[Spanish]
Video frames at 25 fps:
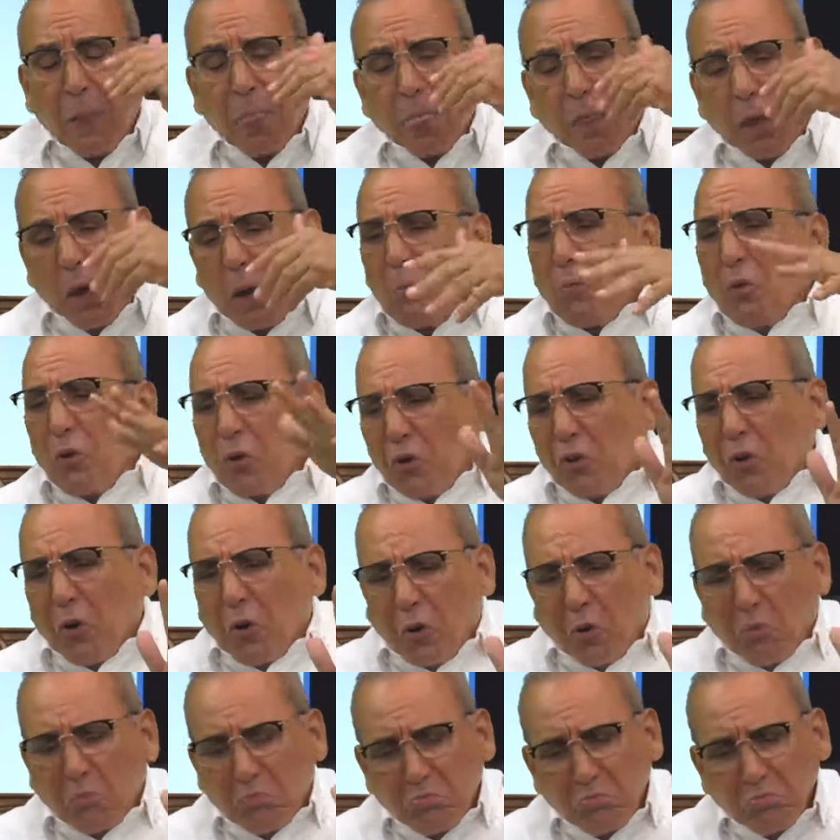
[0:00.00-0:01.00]
y
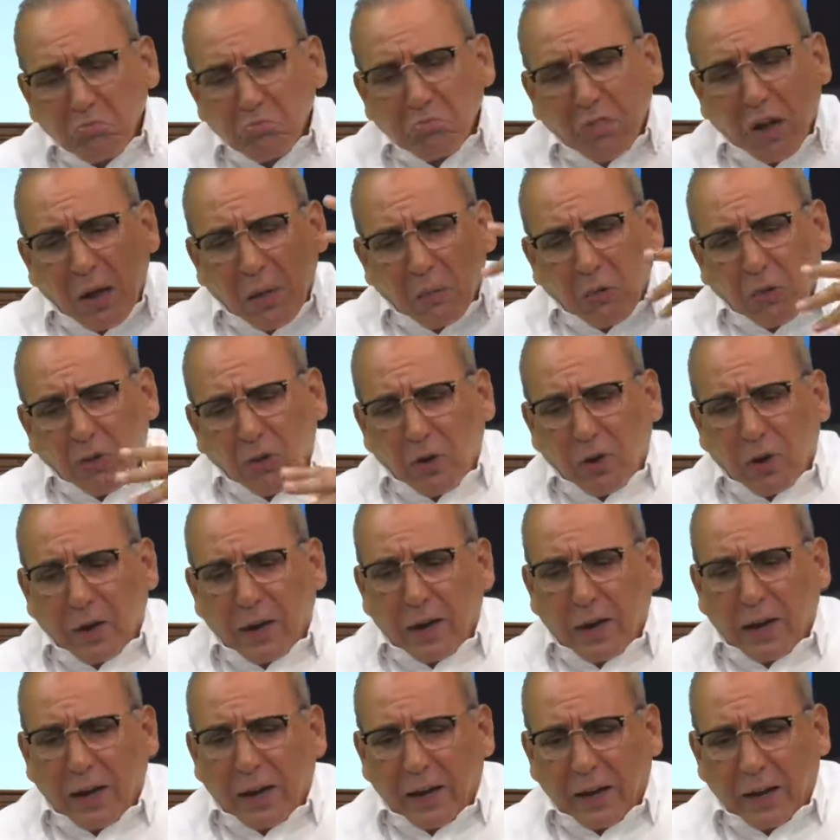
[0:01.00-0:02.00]
murió. Y murió
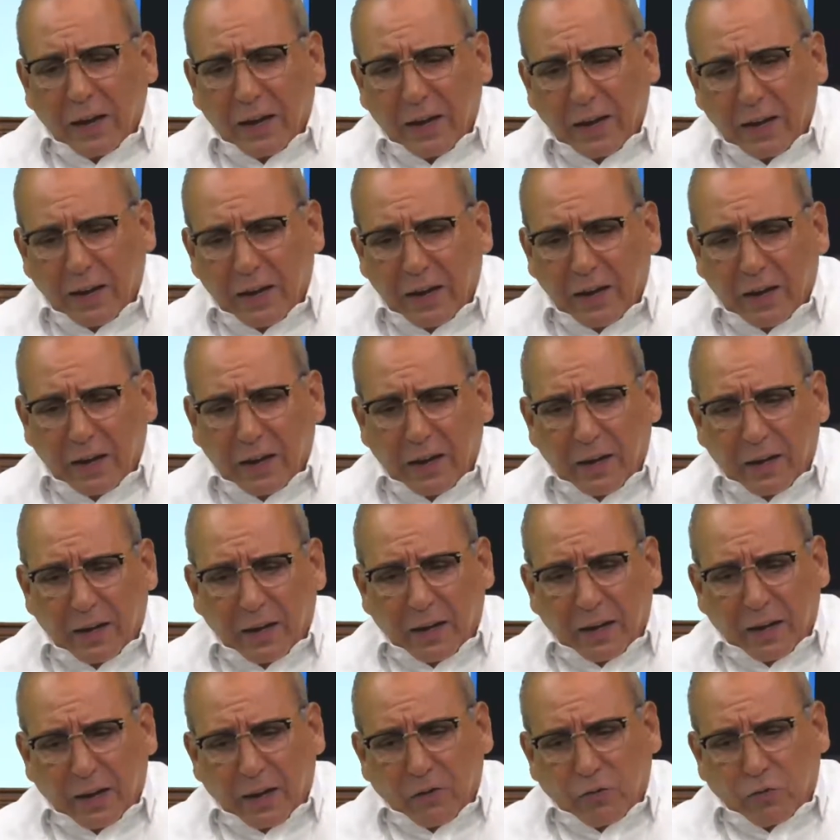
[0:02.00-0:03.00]

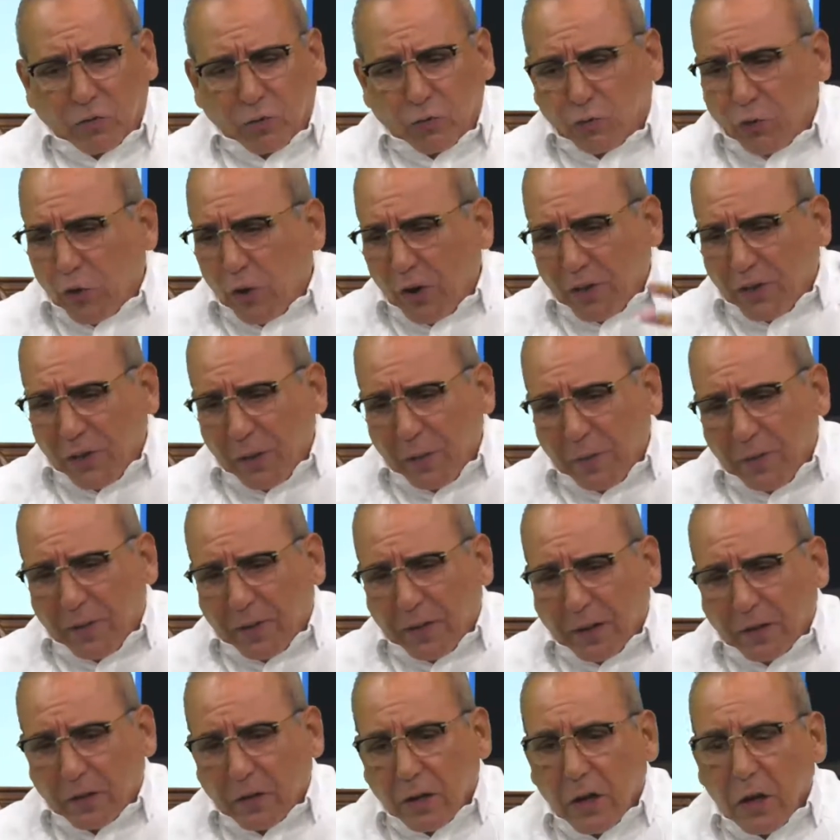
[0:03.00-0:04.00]
en, su
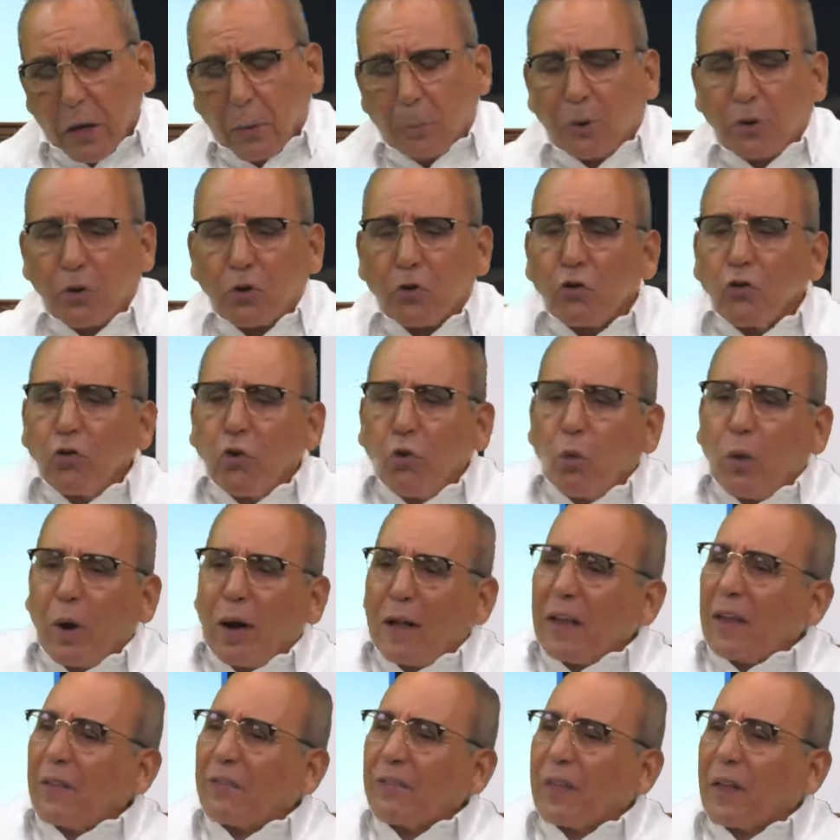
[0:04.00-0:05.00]
fugitividad. Pero no
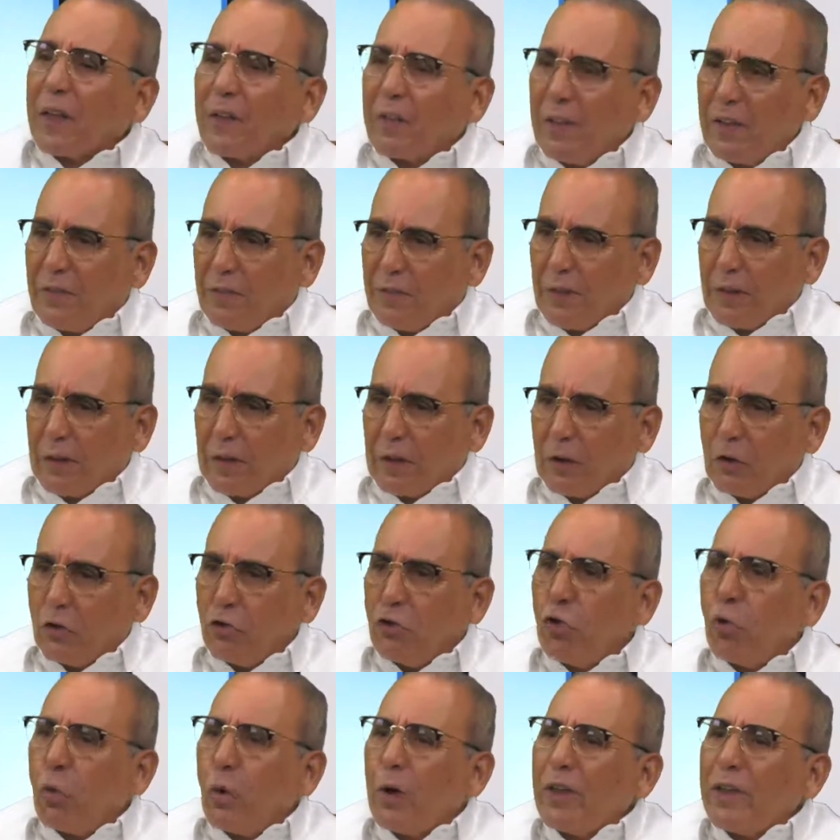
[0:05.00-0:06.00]
hay estadística,
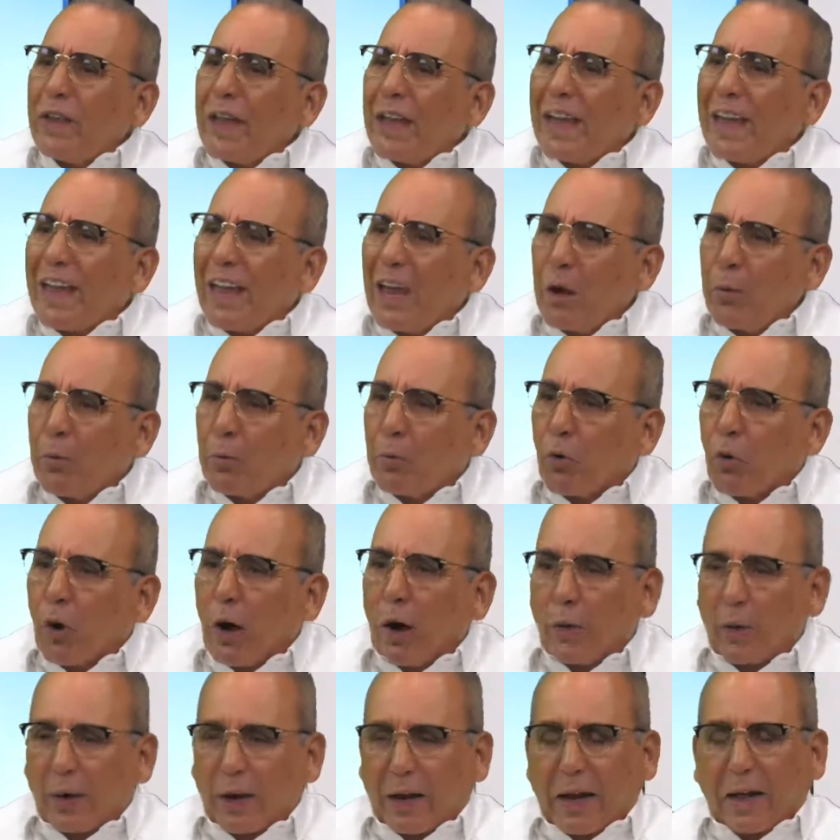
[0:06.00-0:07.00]
no hay ejemplo.
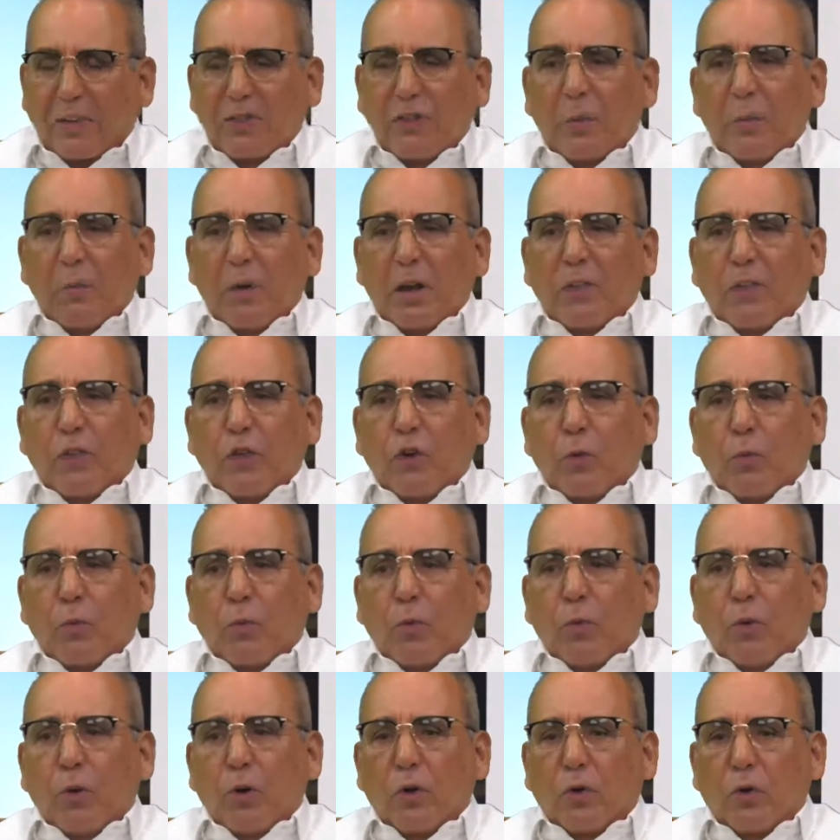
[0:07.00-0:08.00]
Ahora, ¿qué hace el Ministerio
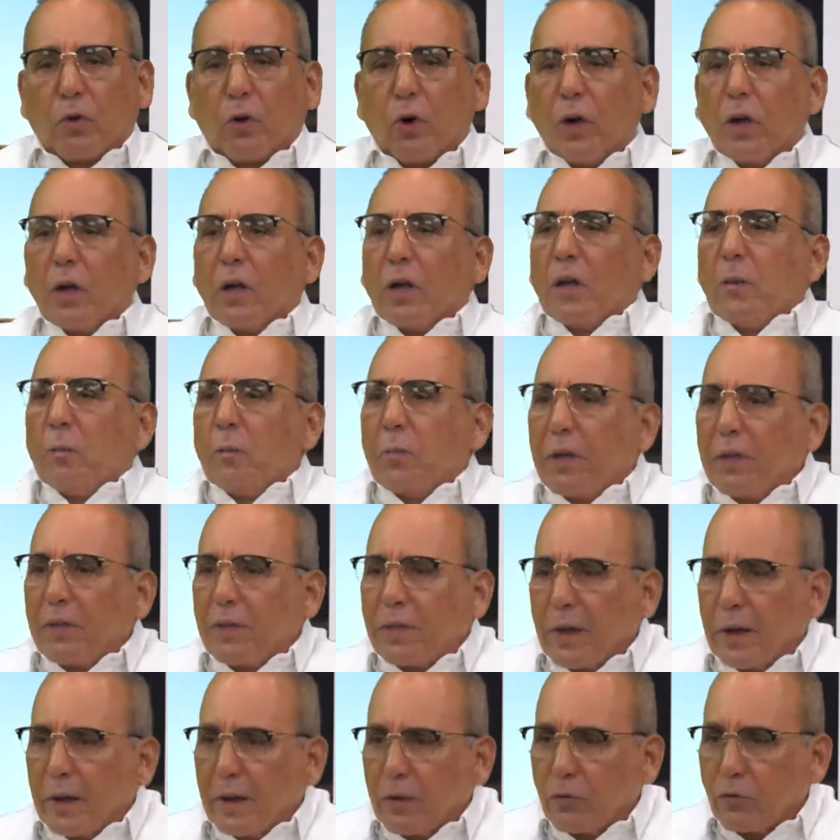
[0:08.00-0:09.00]
Público?
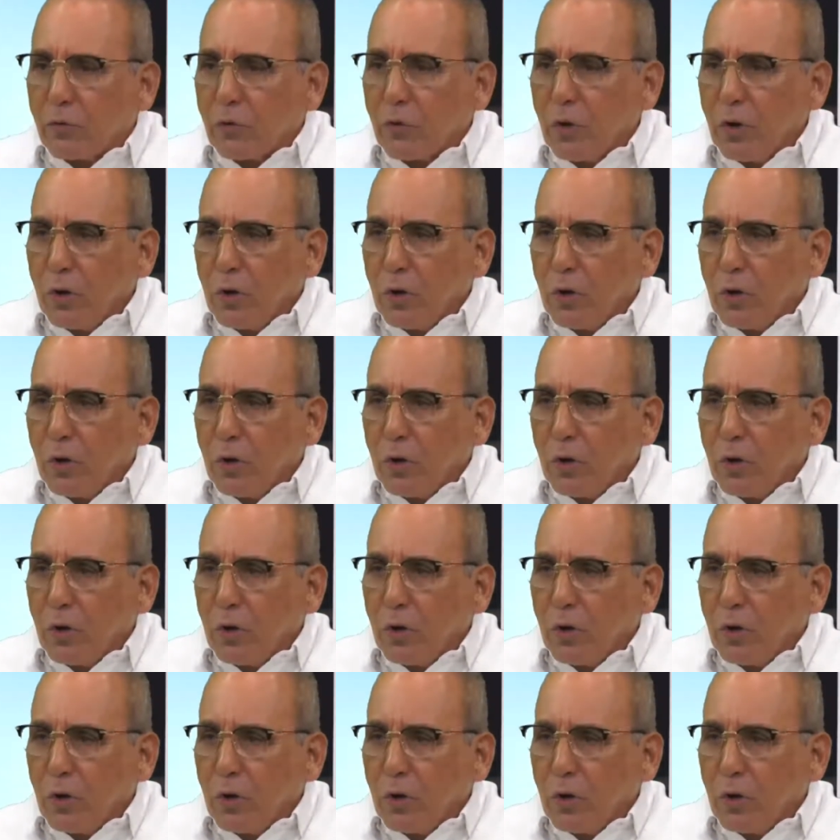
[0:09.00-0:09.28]
Inventa eso.